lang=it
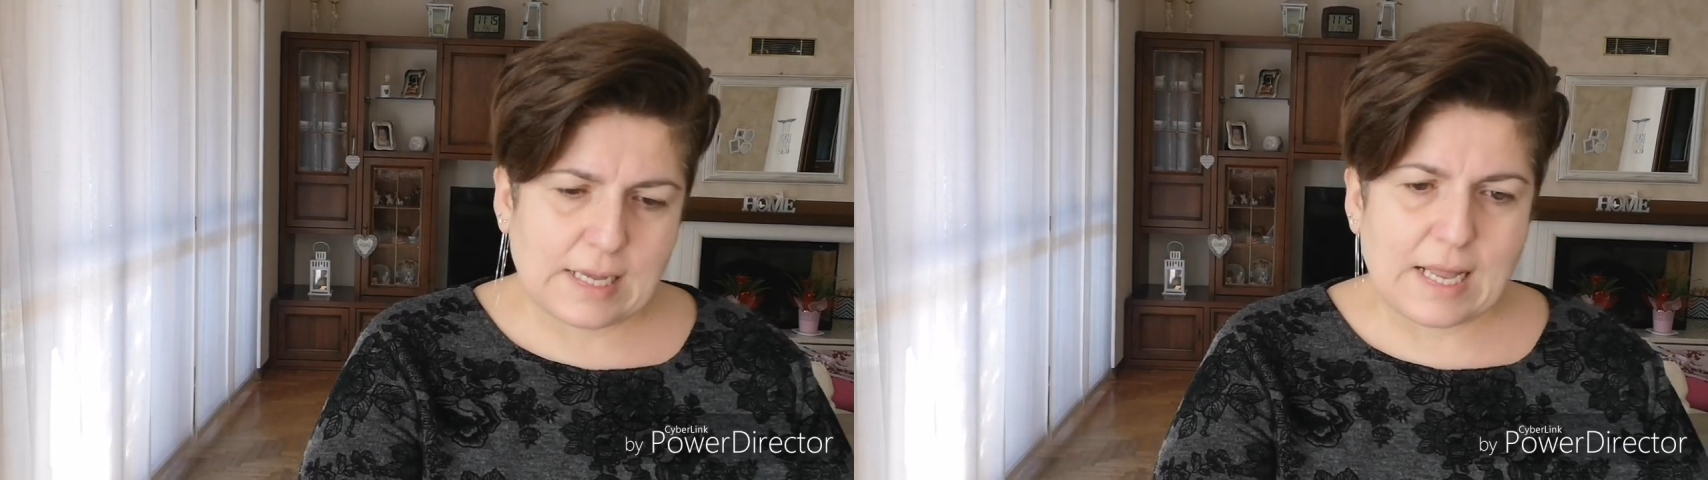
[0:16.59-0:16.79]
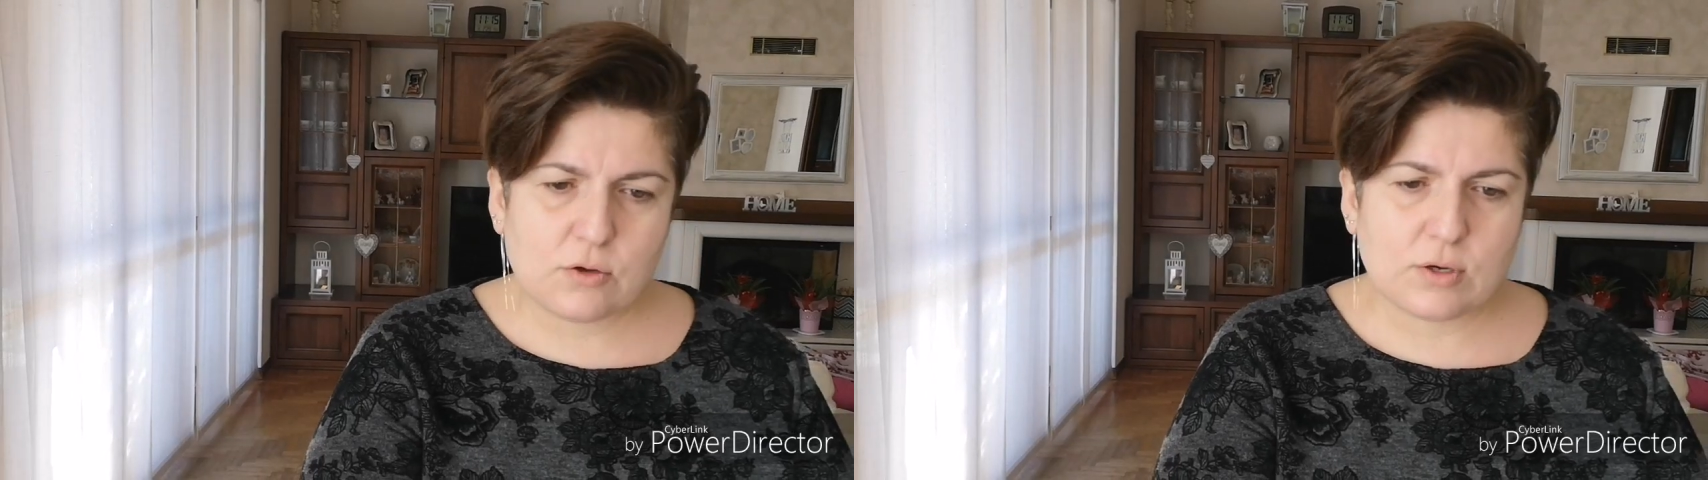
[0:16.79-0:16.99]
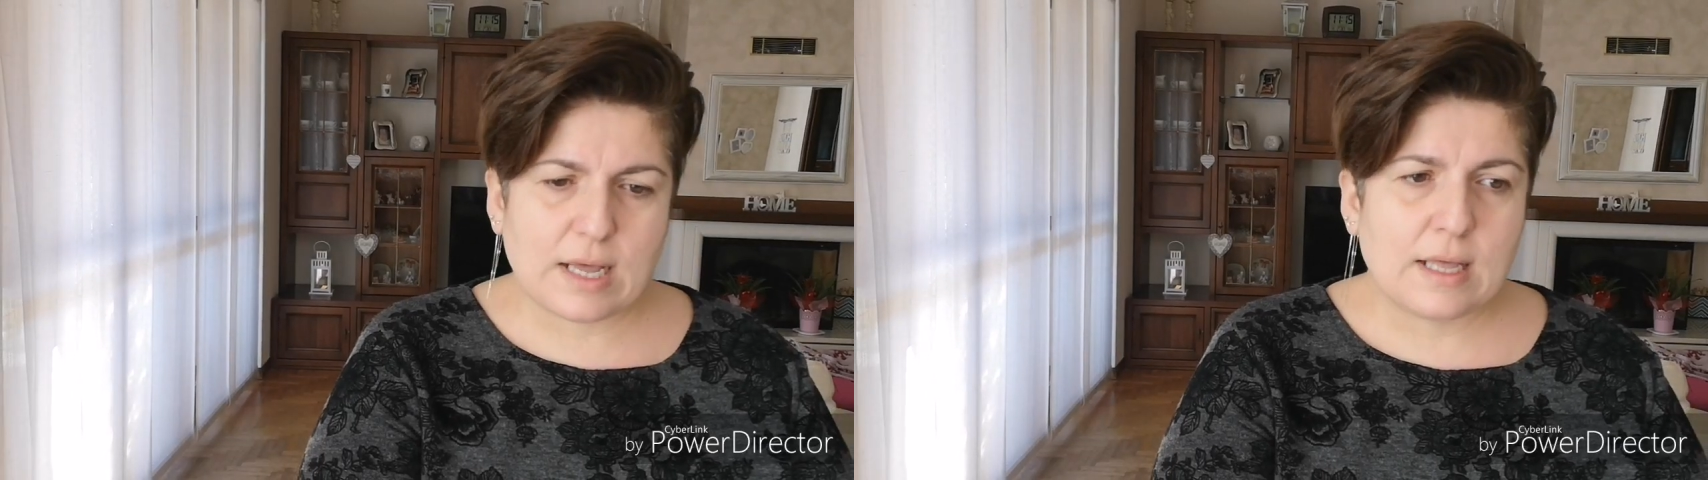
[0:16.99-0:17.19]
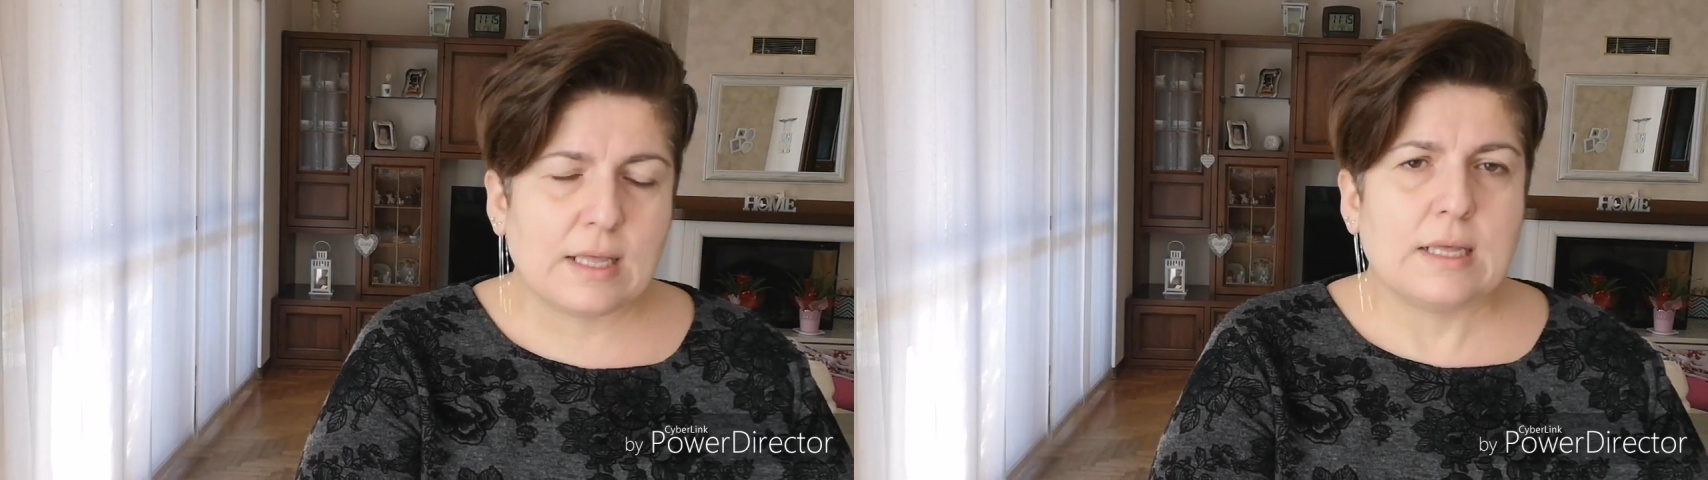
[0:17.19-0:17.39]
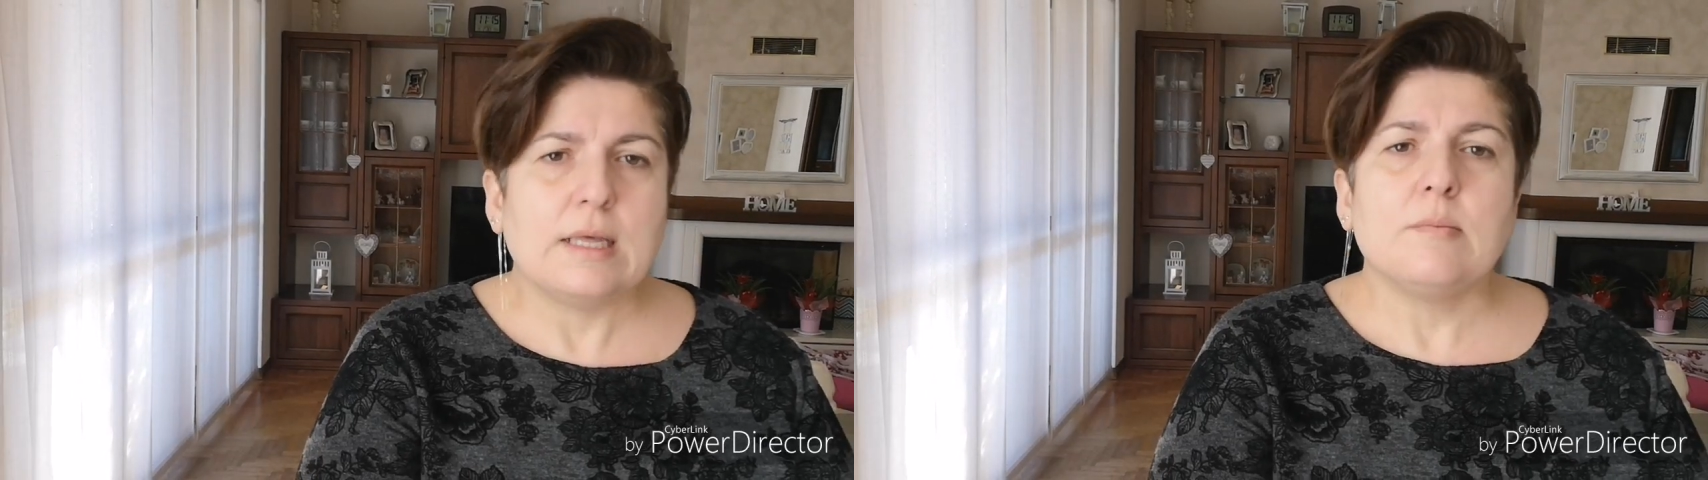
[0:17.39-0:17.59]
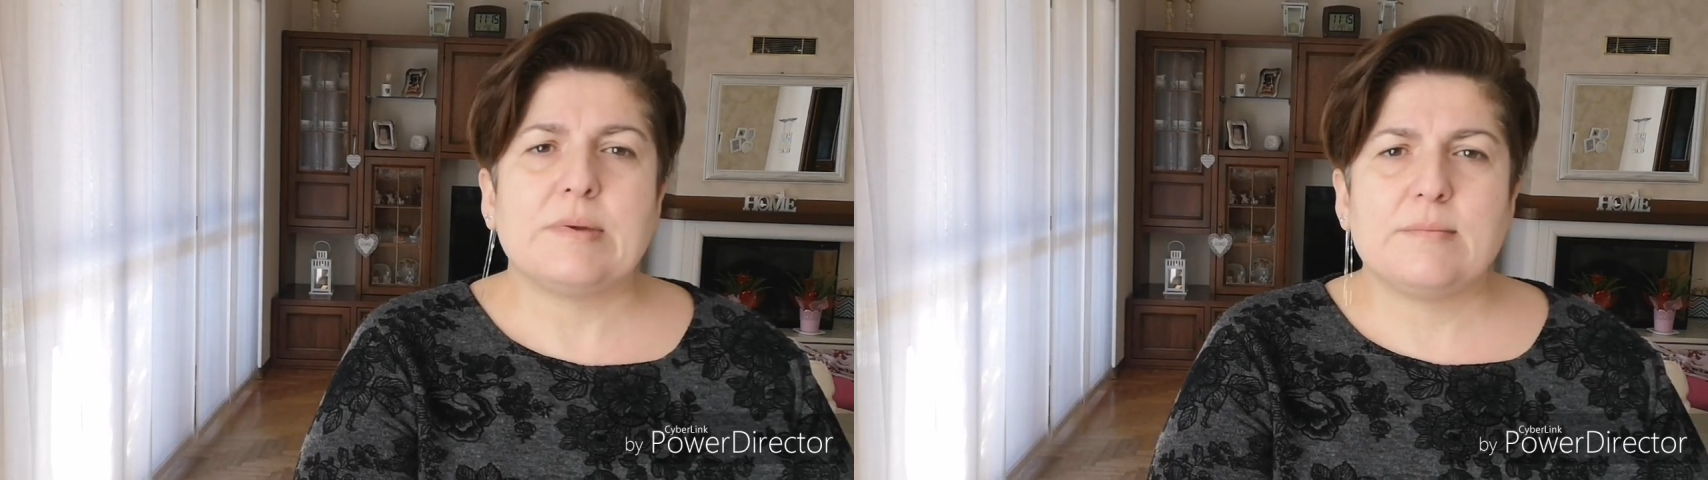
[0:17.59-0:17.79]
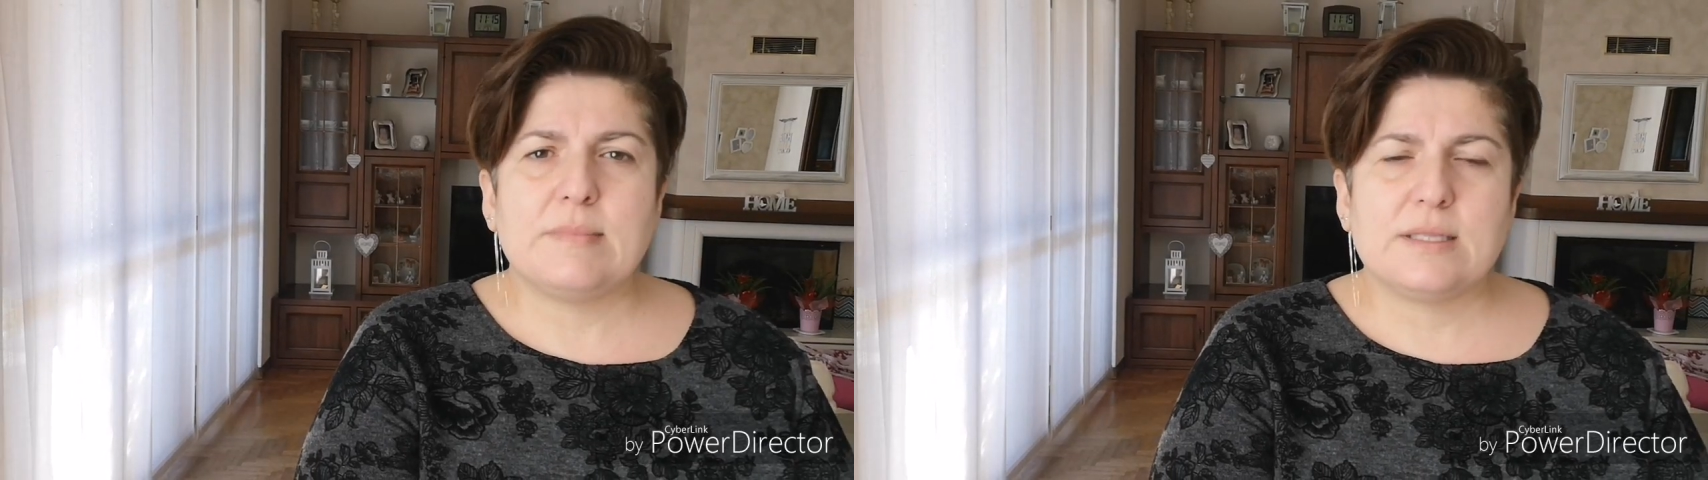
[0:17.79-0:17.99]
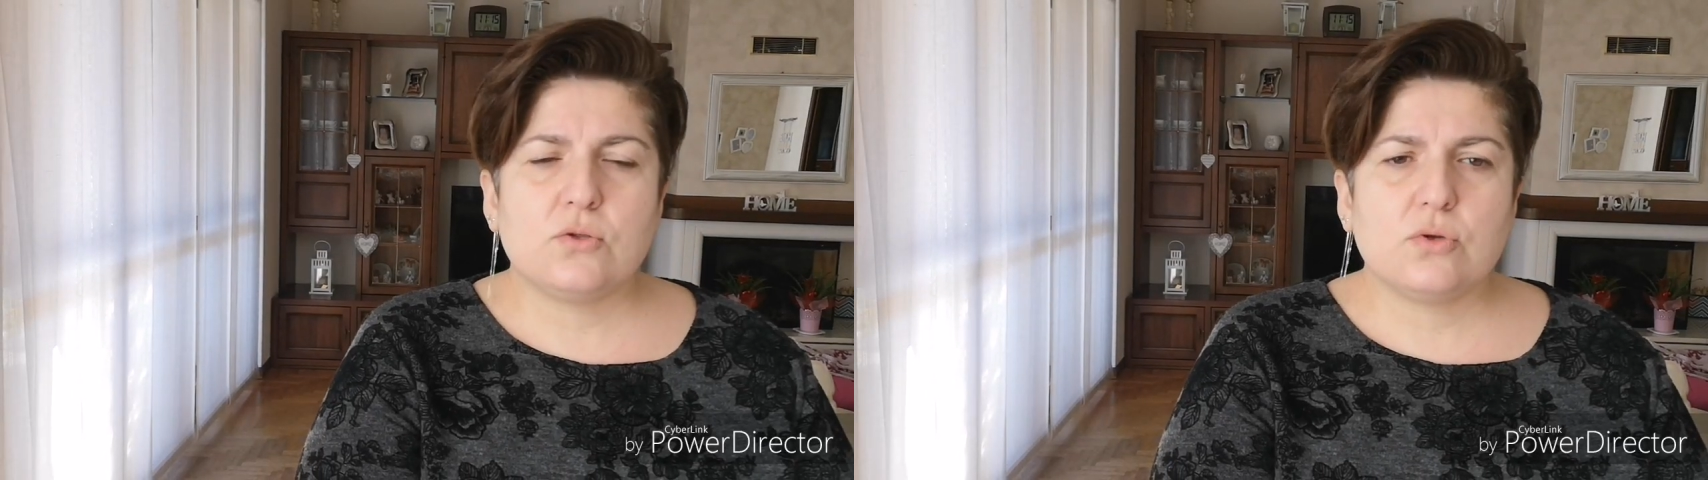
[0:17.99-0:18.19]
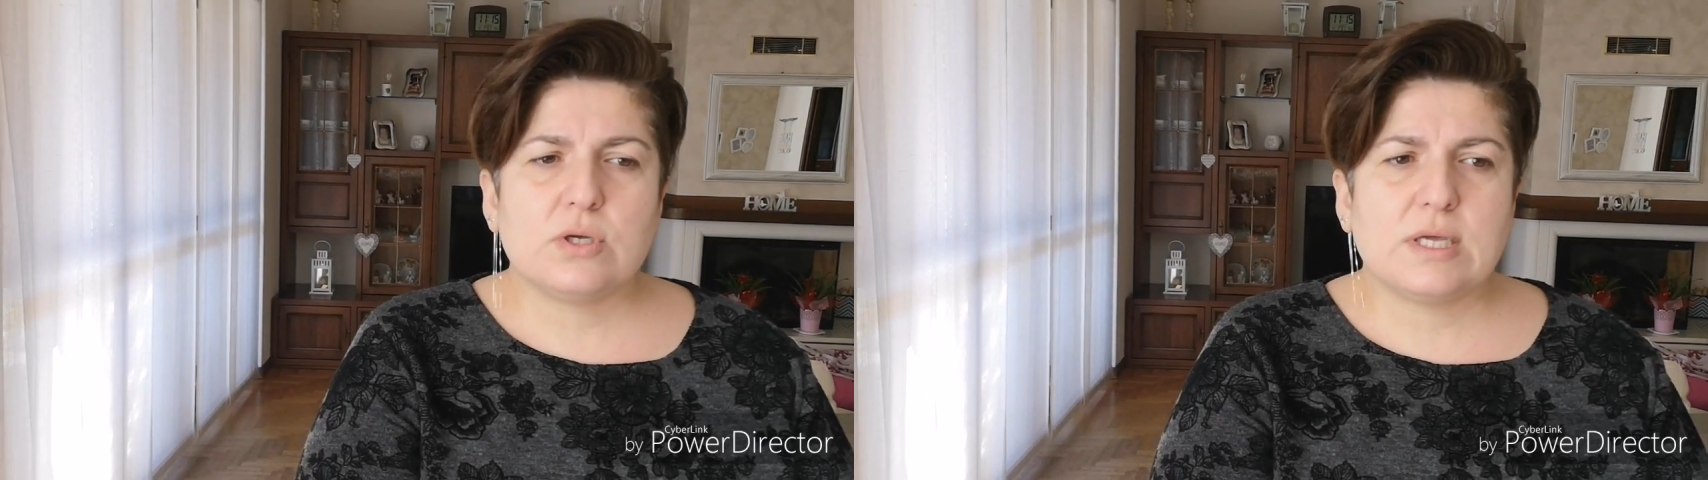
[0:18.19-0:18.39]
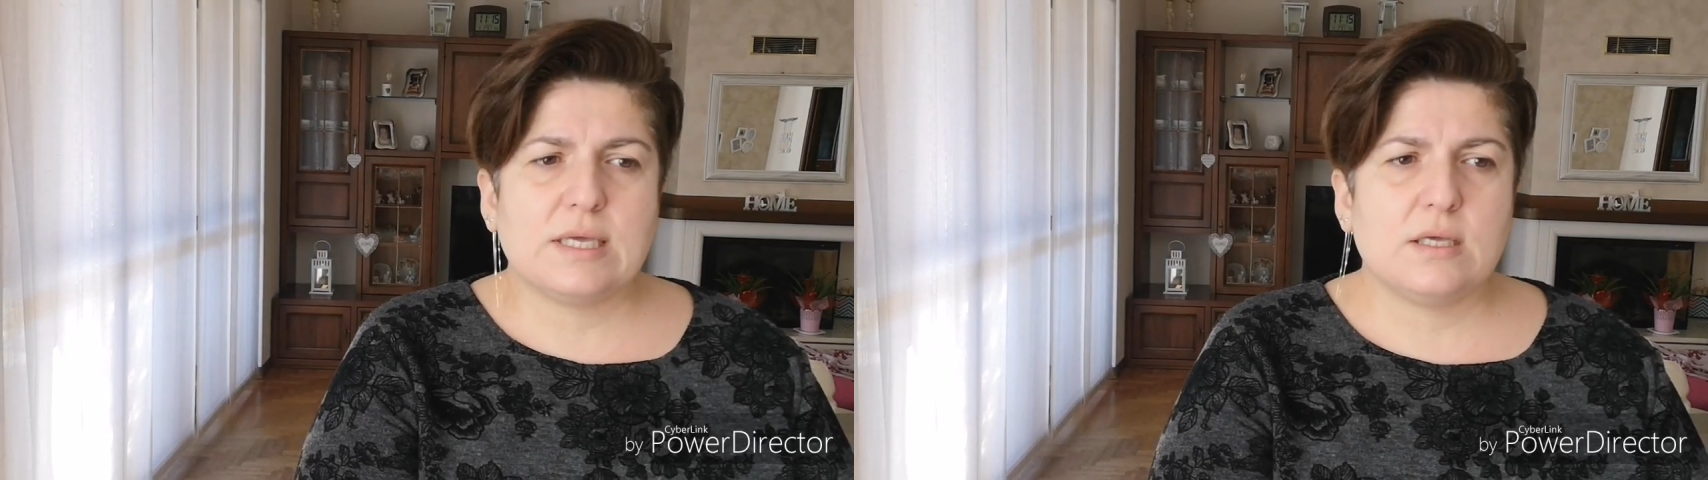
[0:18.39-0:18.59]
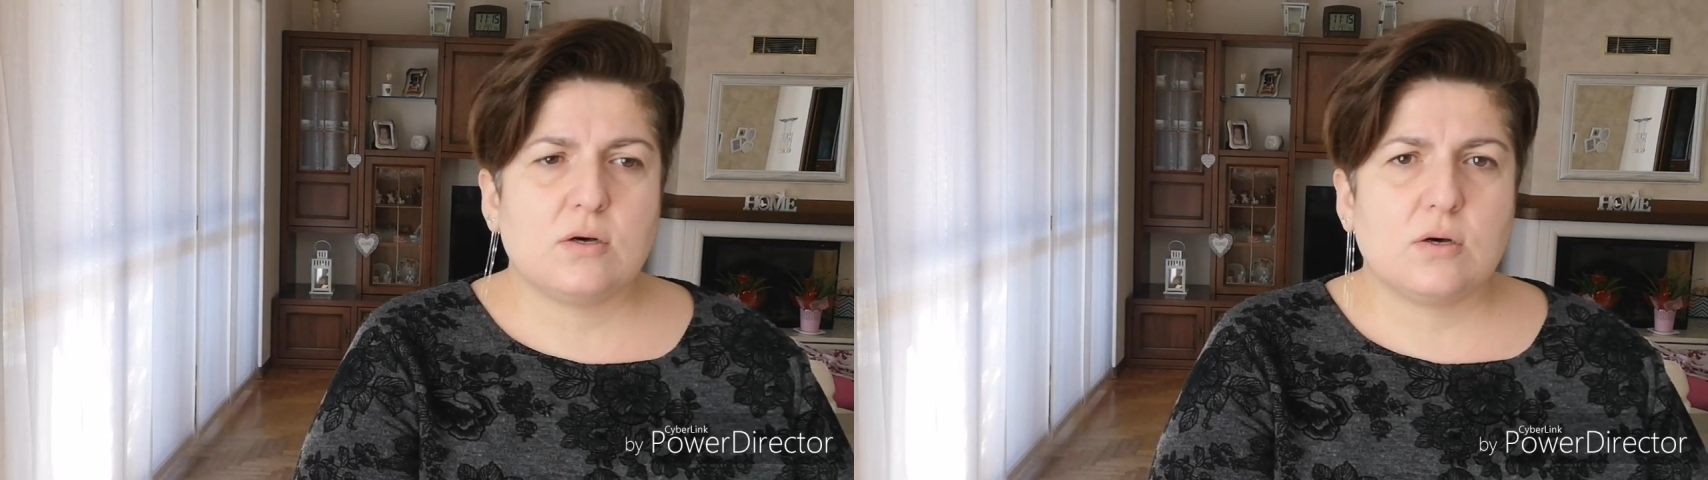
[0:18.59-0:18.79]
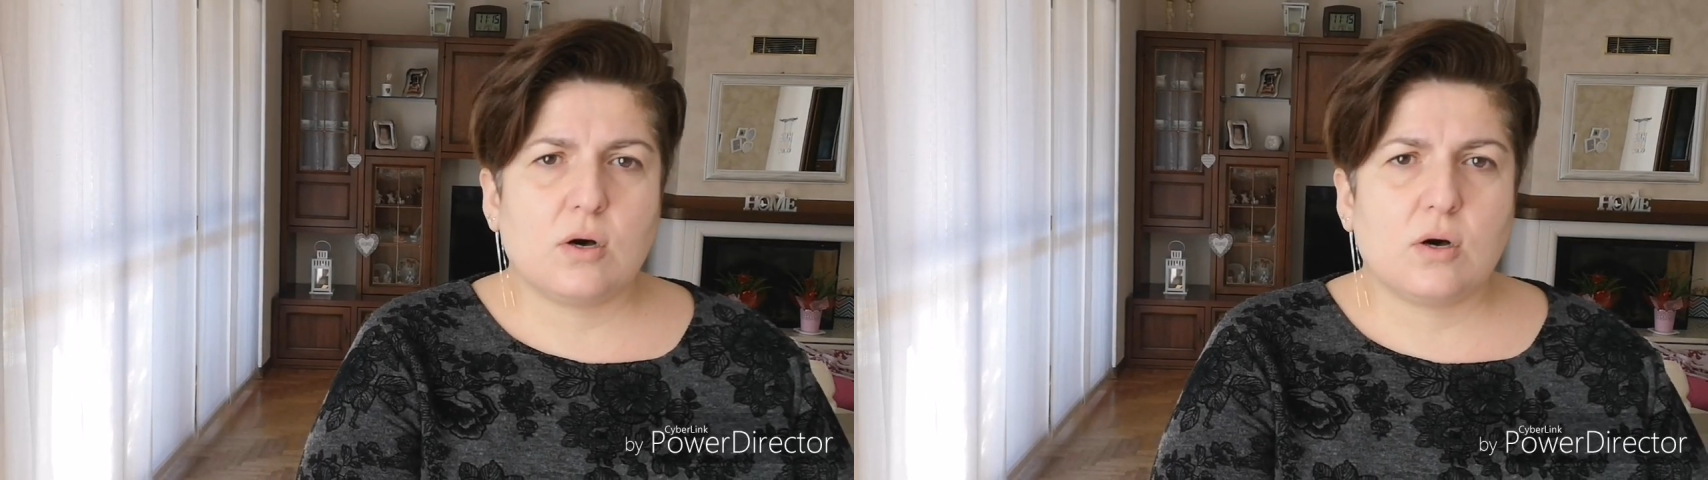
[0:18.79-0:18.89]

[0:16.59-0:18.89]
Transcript: Allora, premetto che io